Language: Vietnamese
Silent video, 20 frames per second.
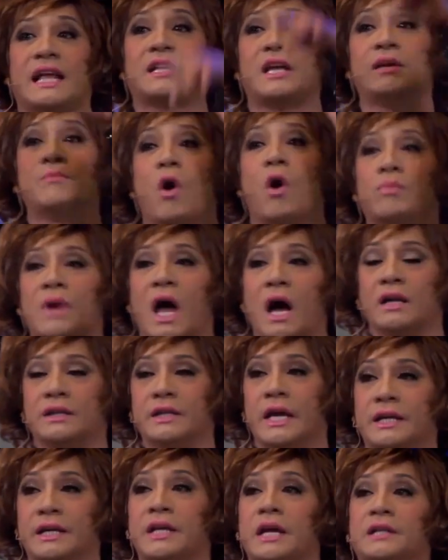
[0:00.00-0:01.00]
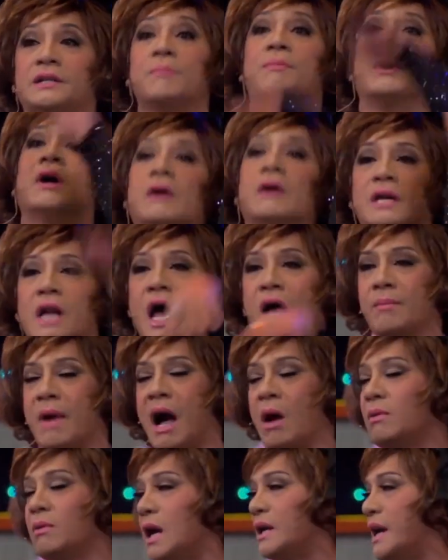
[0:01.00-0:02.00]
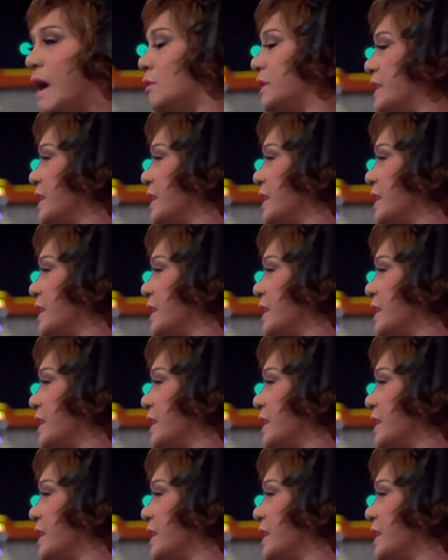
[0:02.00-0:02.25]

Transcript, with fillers: ta thi một lần gì thi tới 10 lần mà không lần nào